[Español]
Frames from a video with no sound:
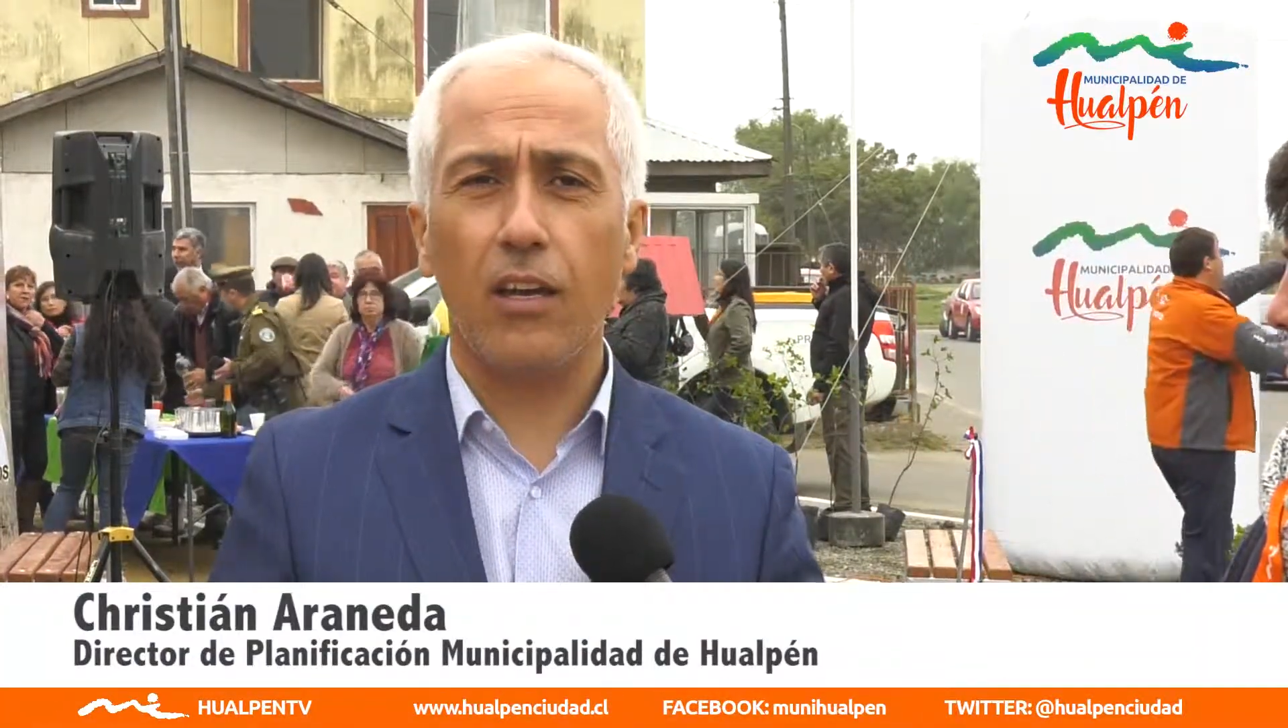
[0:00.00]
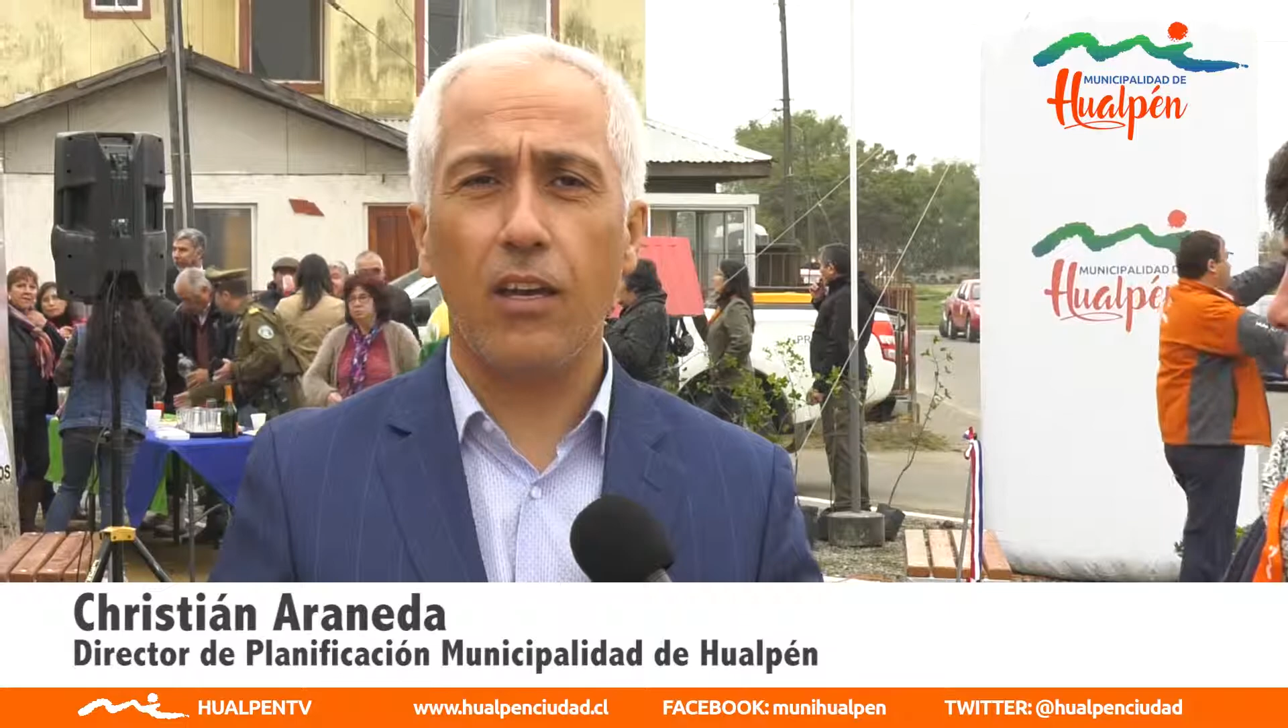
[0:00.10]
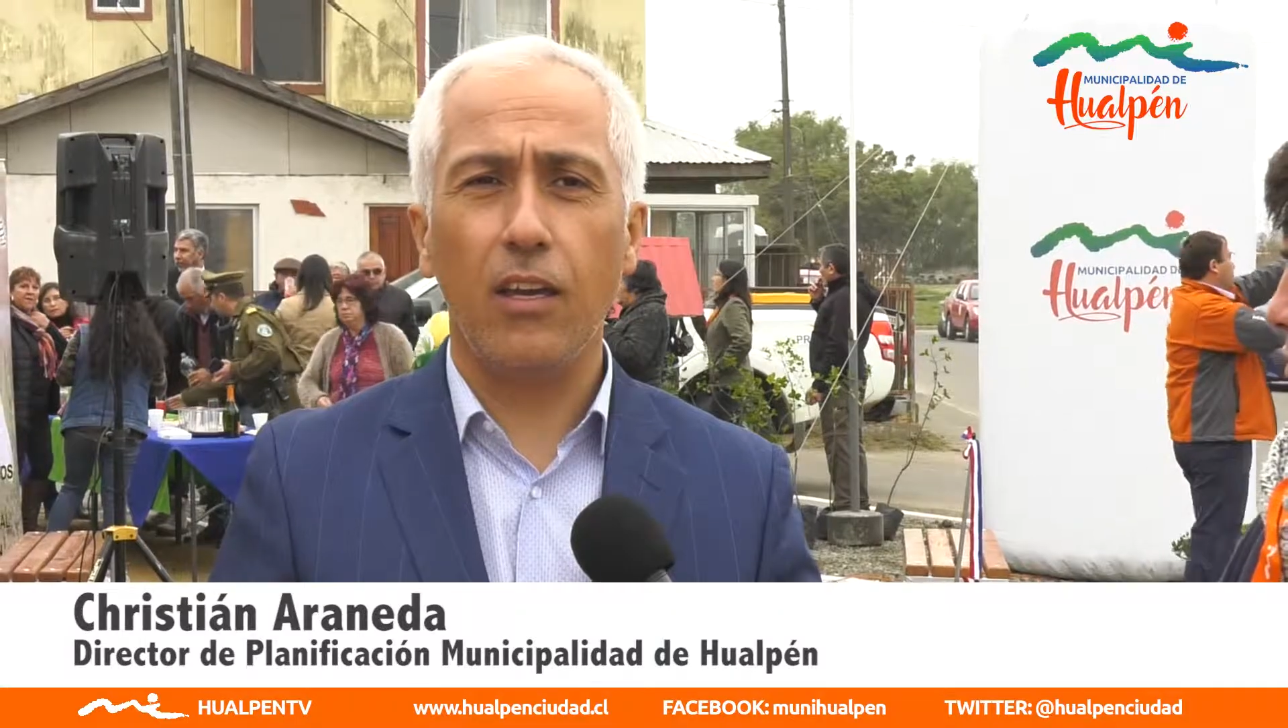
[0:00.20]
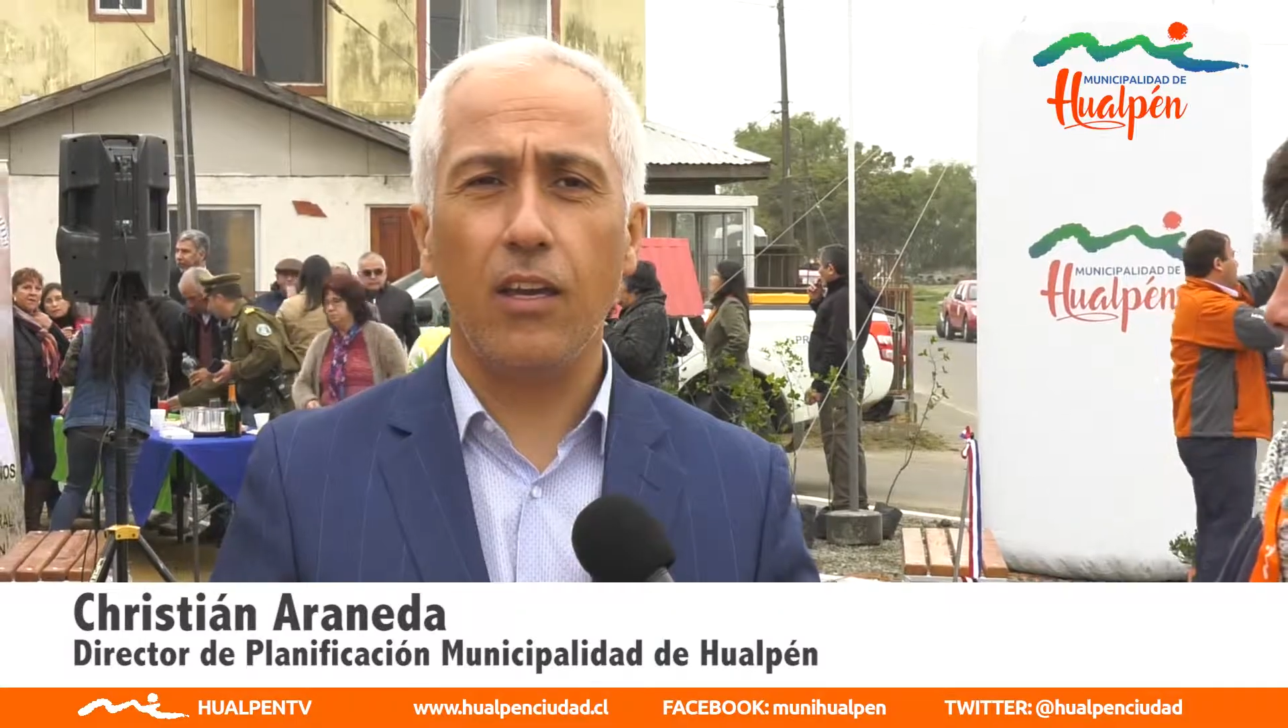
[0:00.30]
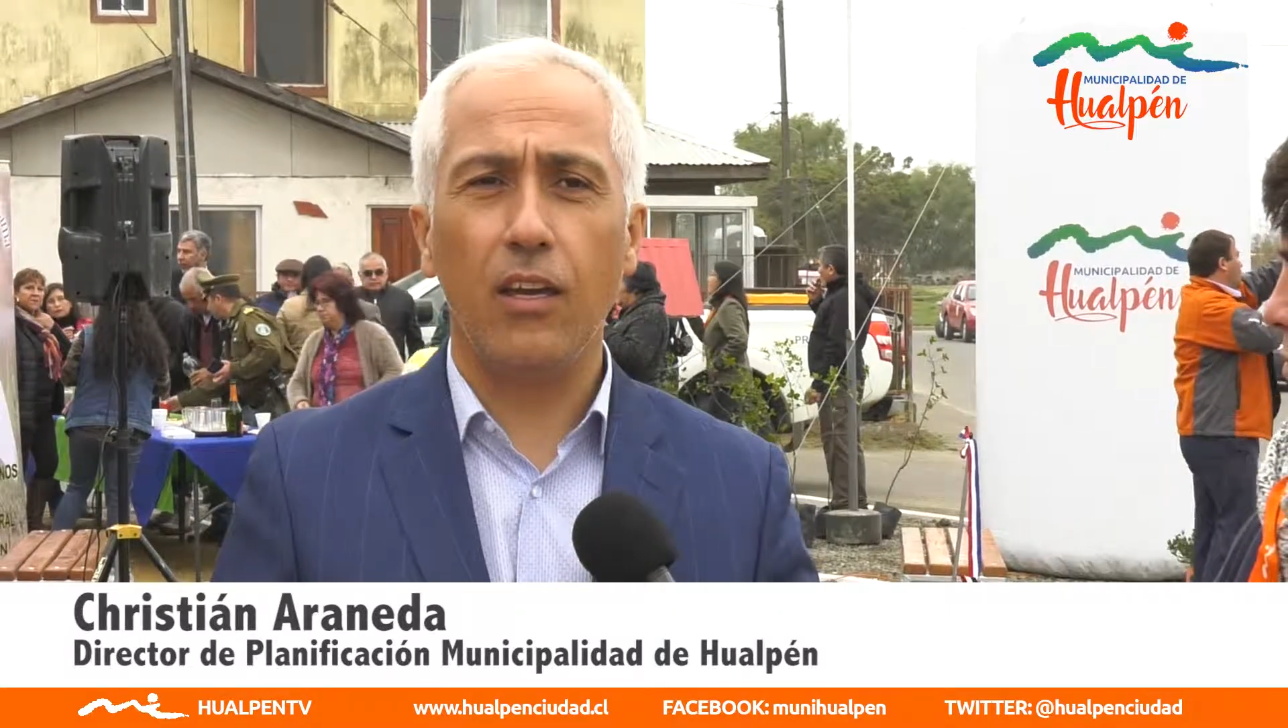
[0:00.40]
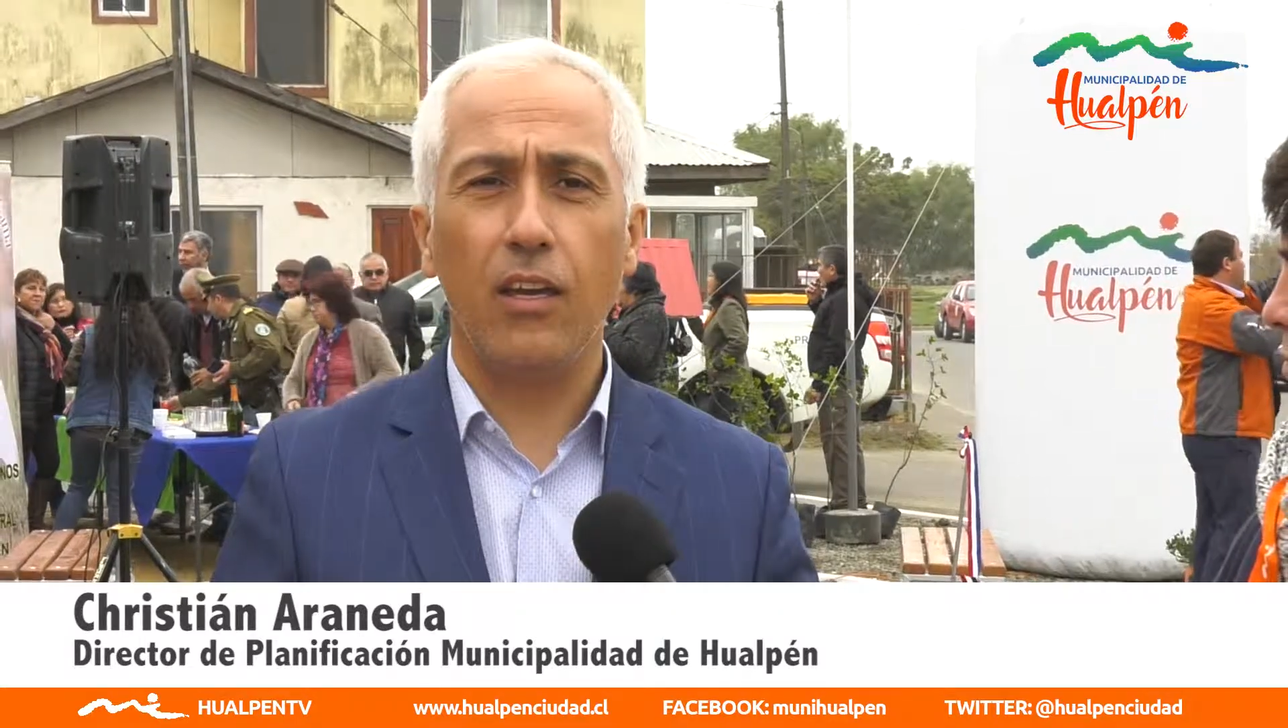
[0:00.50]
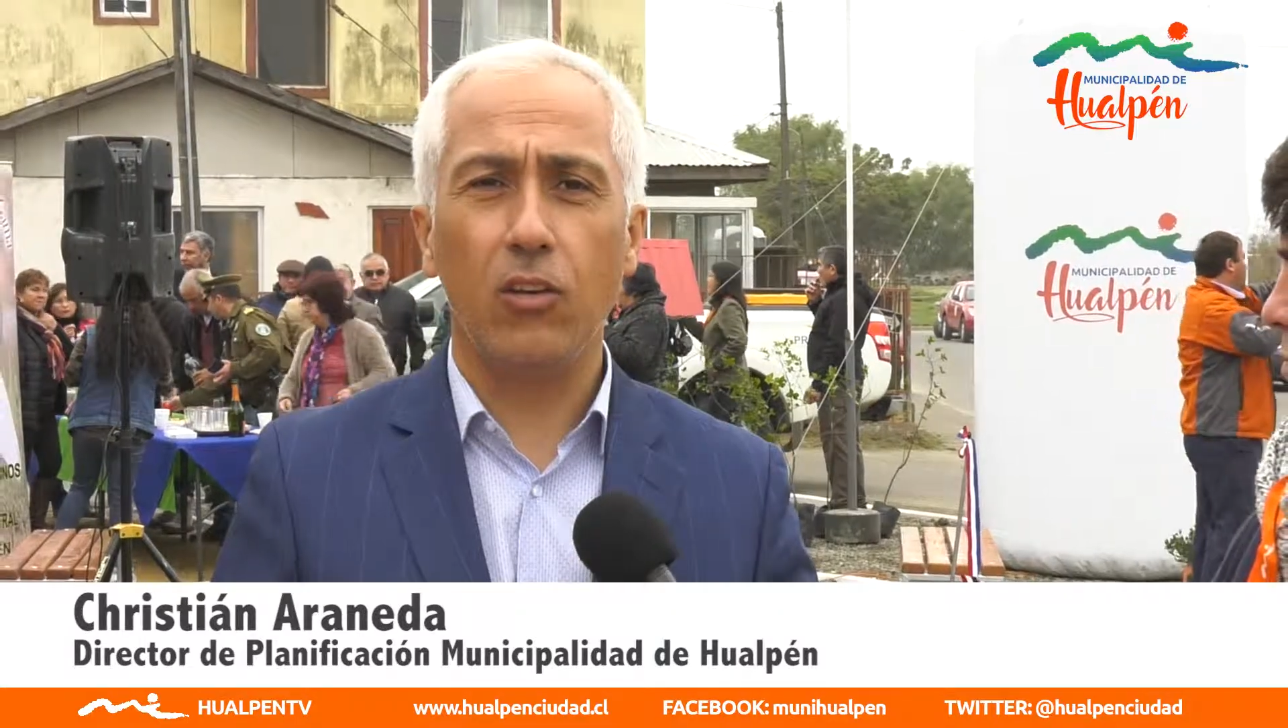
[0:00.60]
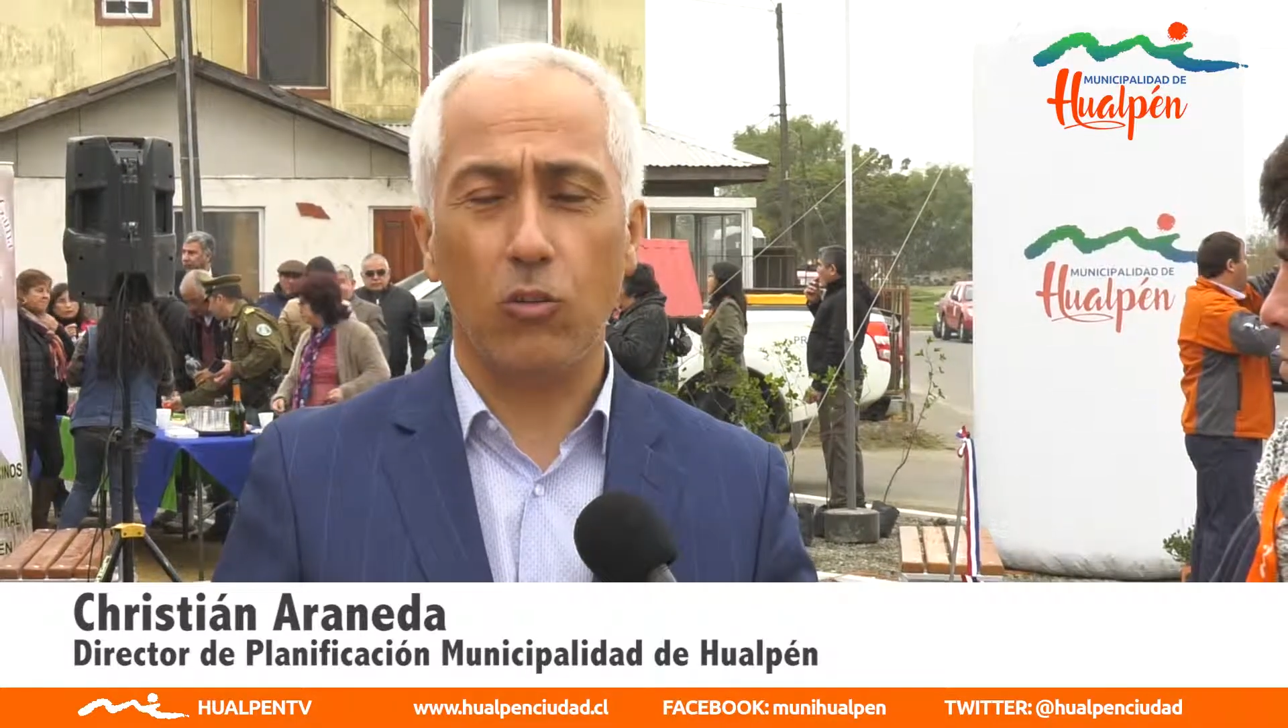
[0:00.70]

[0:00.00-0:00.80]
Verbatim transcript: eh,